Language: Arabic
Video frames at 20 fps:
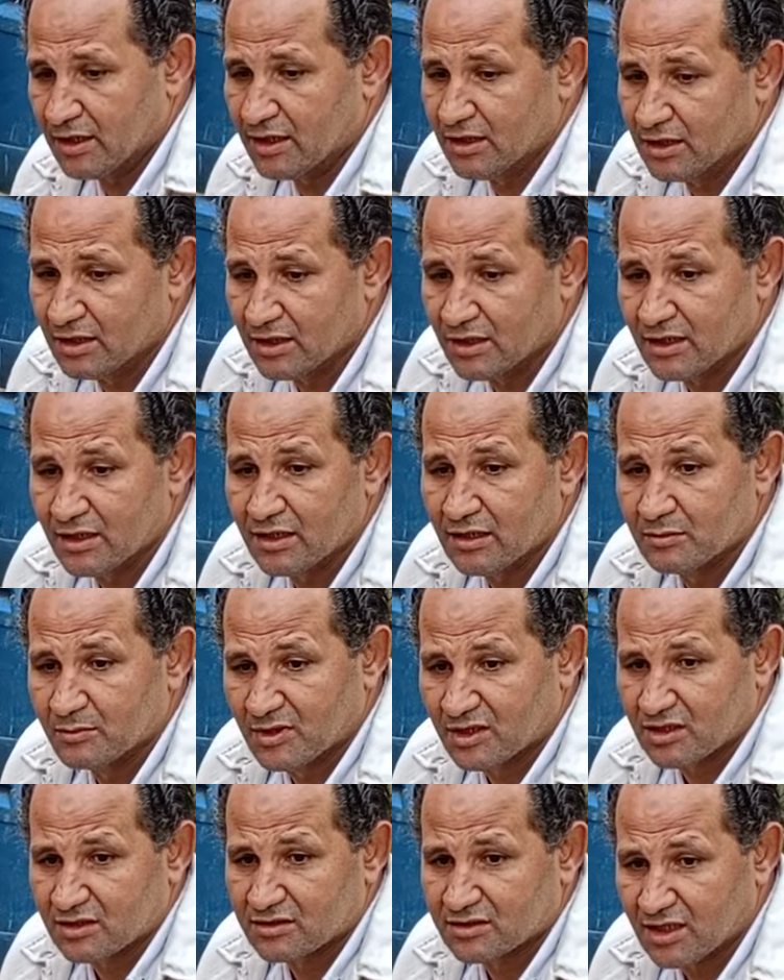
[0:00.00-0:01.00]

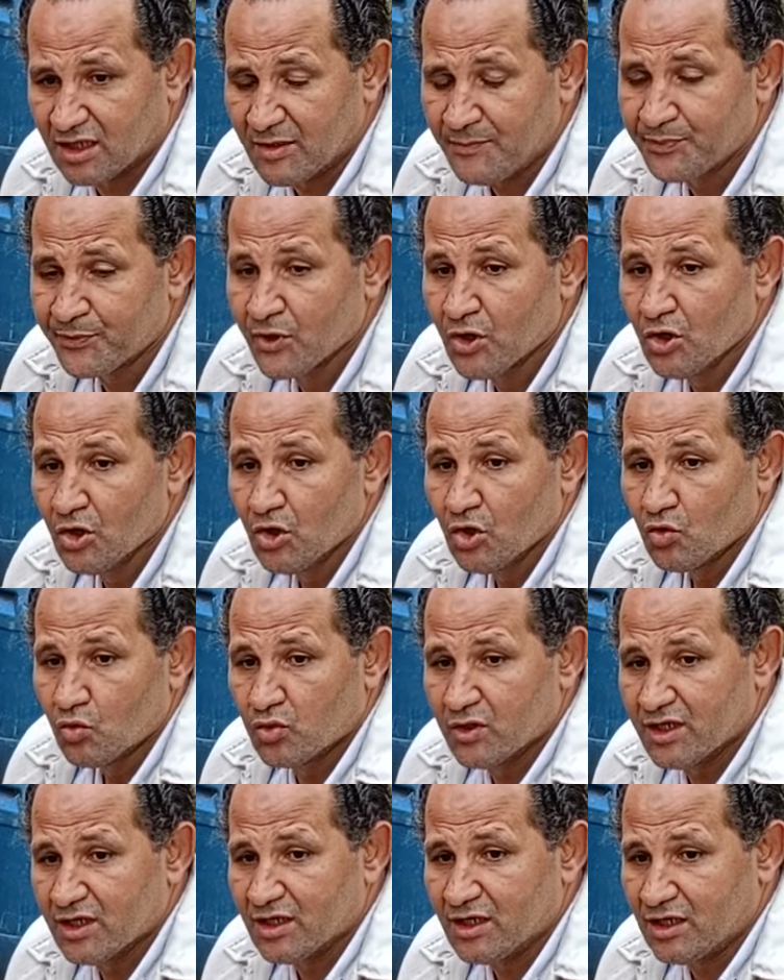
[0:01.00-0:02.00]
للمرض ده
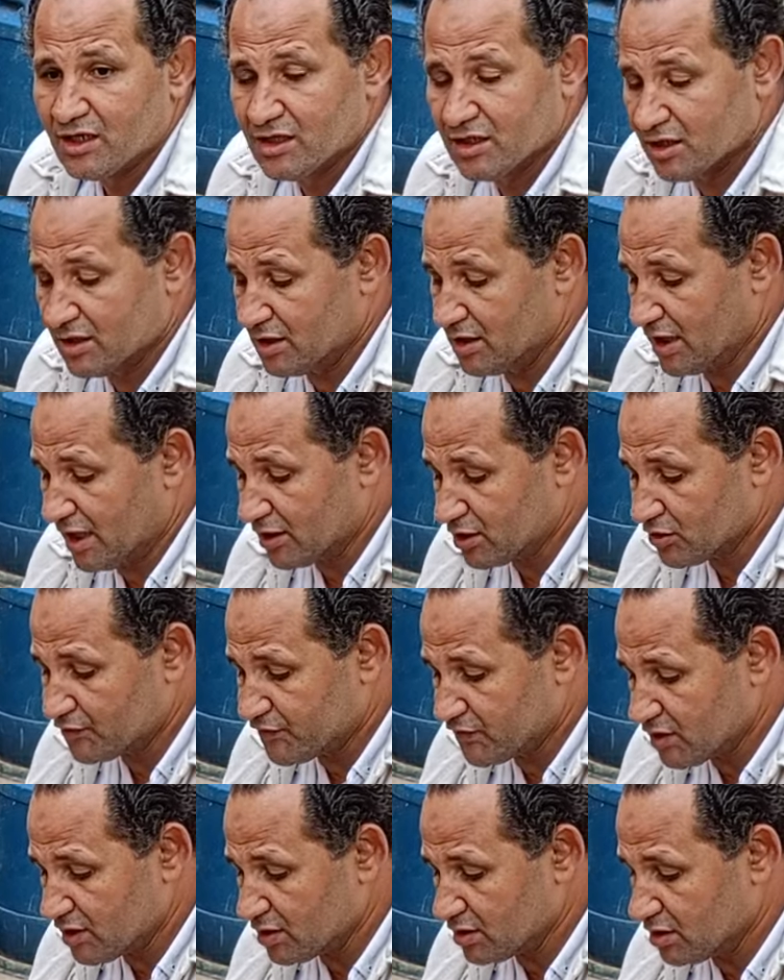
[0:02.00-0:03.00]
ولان
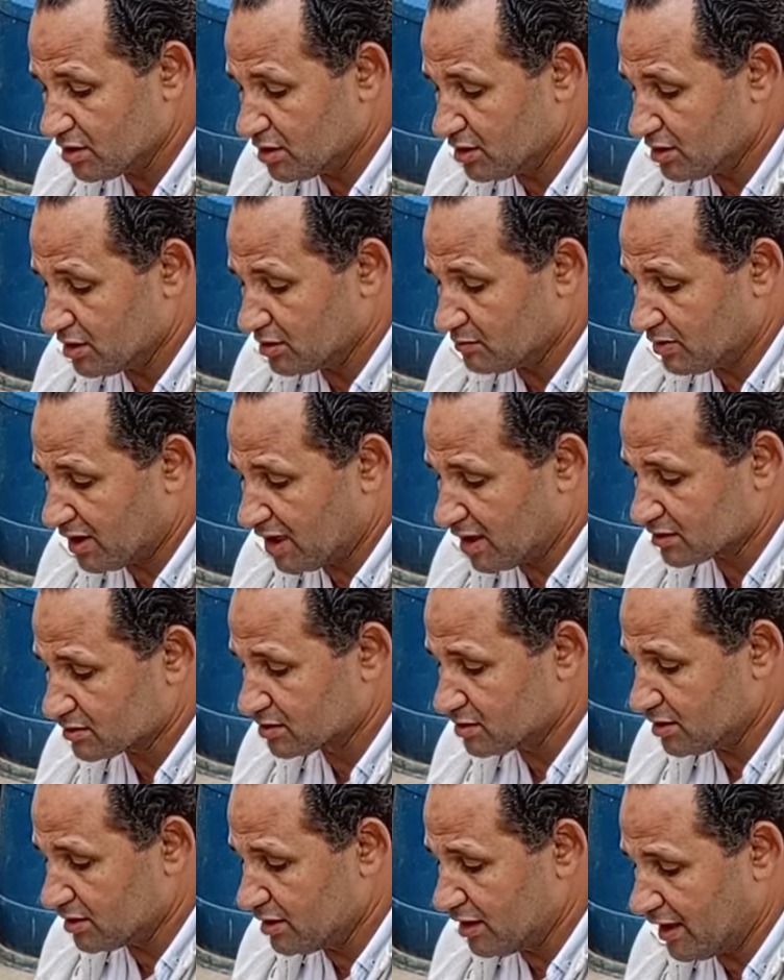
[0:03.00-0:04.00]
في
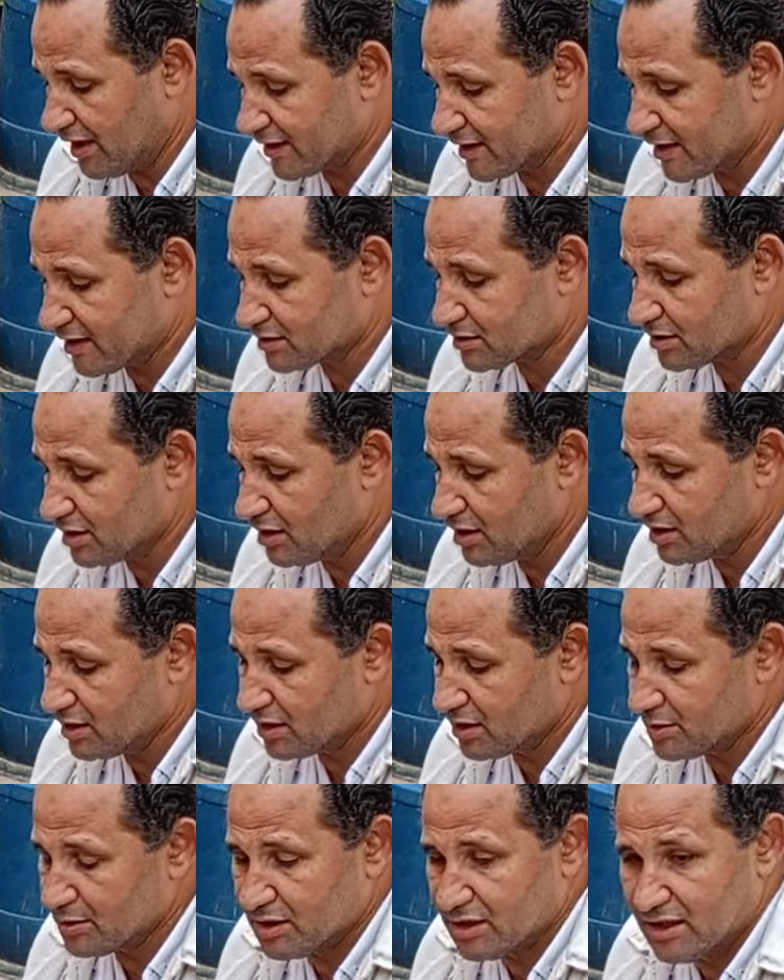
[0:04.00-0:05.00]
بعض الحاجات
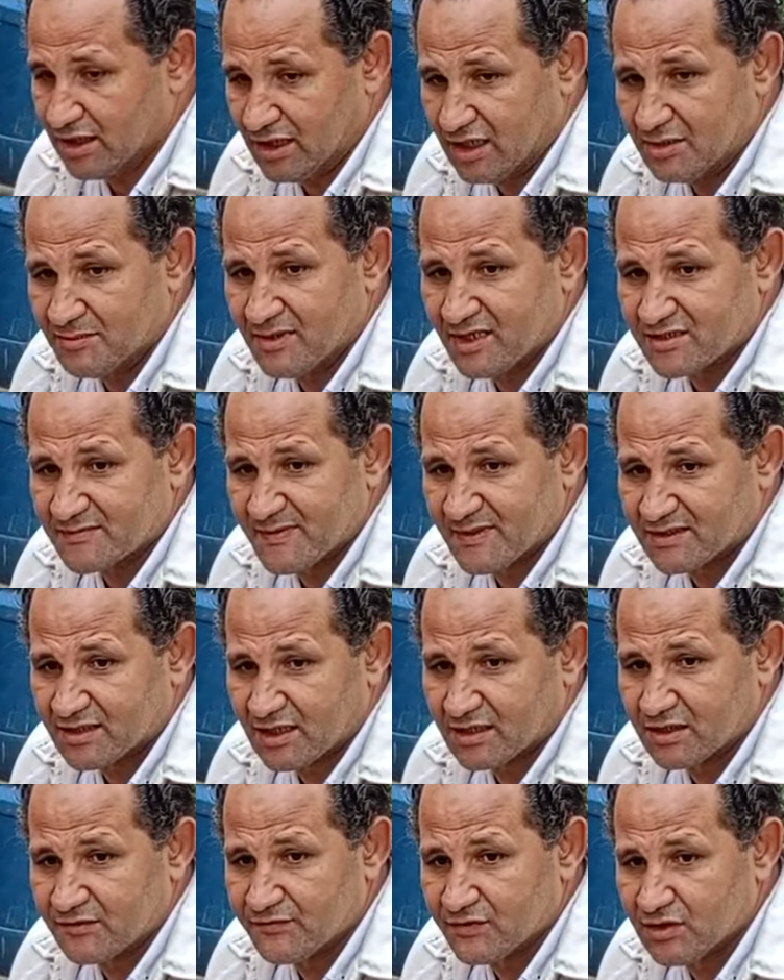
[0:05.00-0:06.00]
اللي العلم
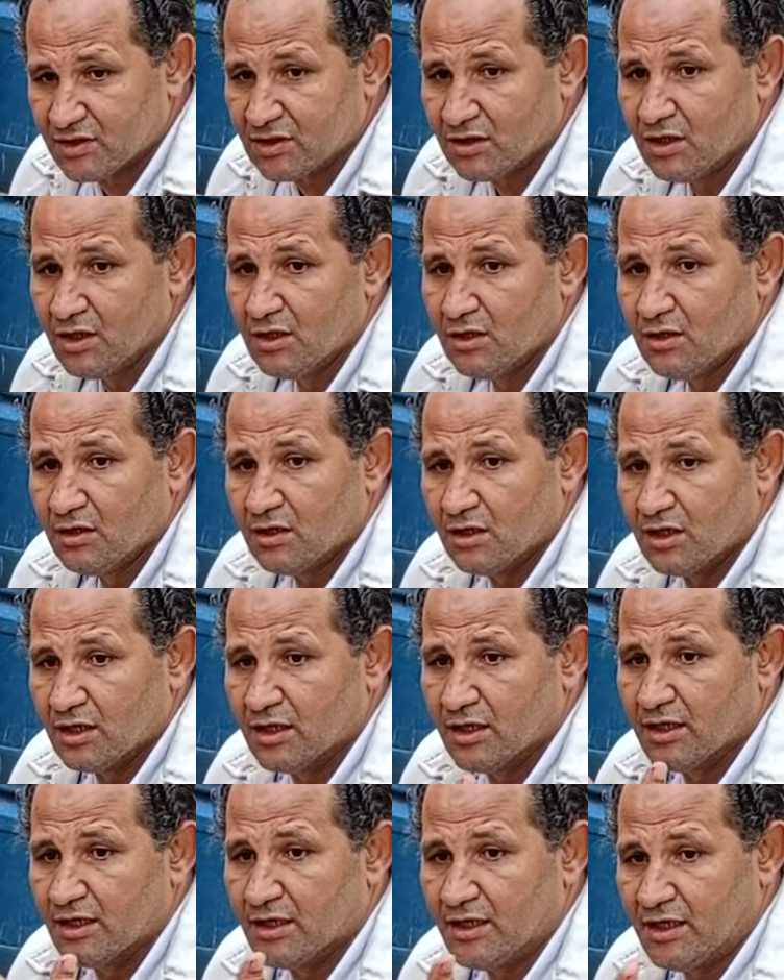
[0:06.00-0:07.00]
اثبتها ان فيه
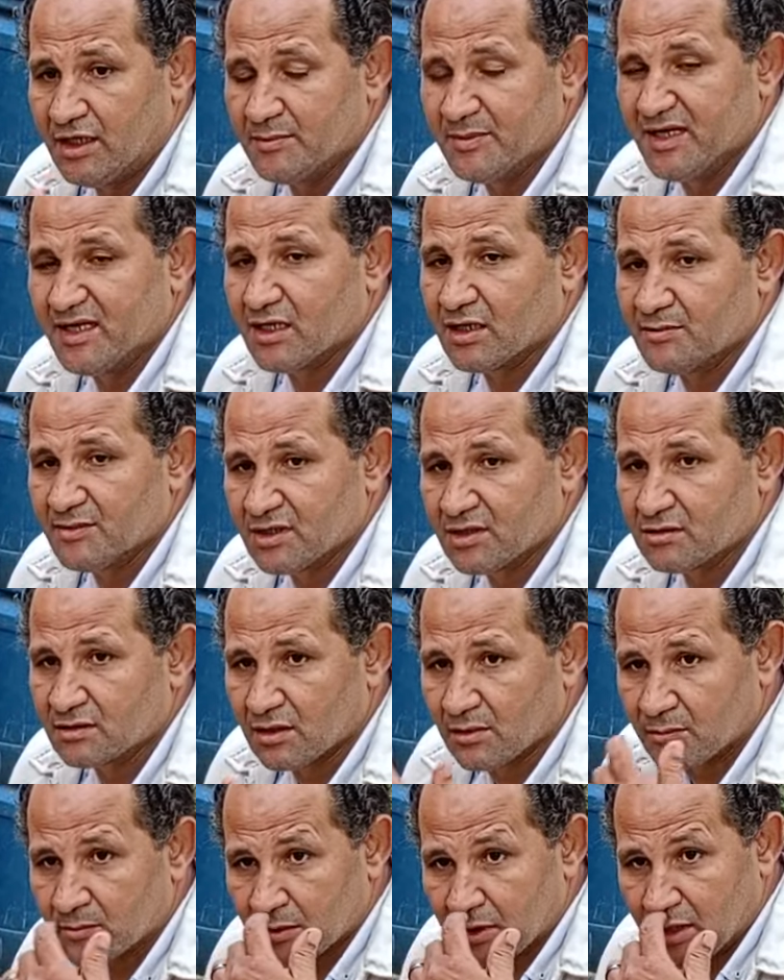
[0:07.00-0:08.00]
آه، حمايه من
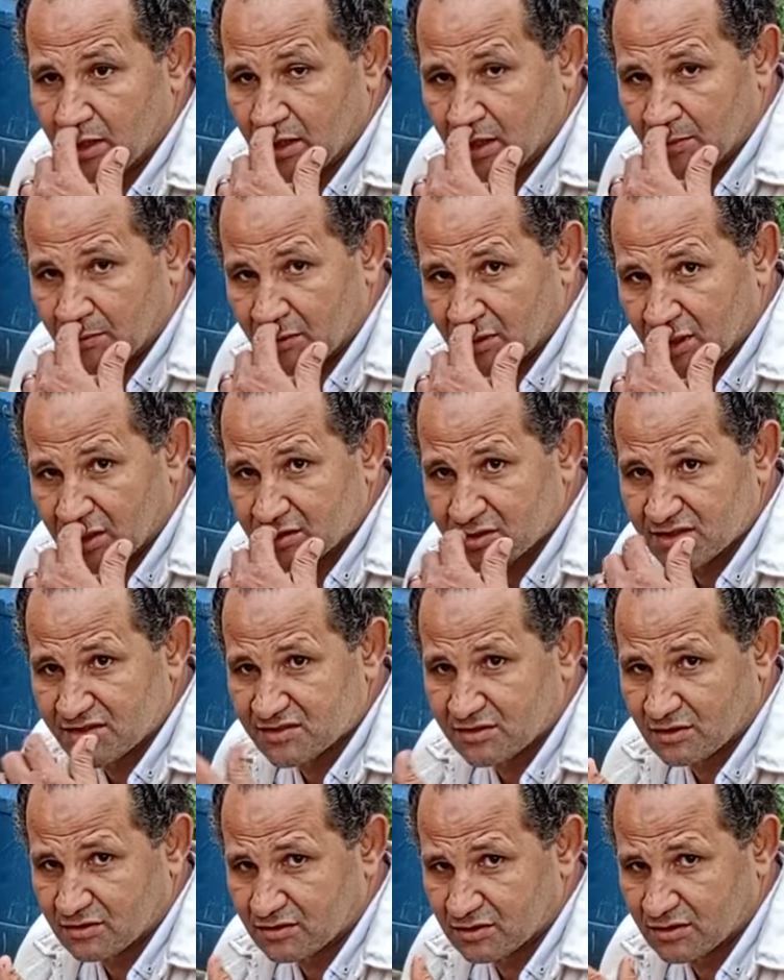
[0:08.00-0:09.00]
الامراض
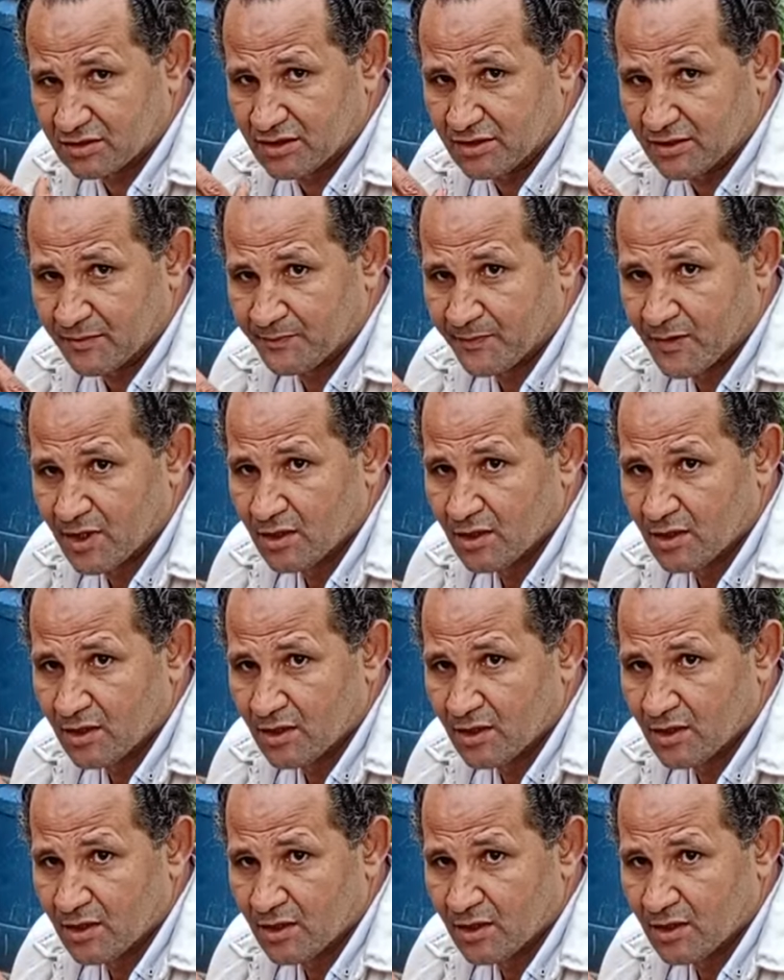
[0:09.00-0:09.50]
السرطانيه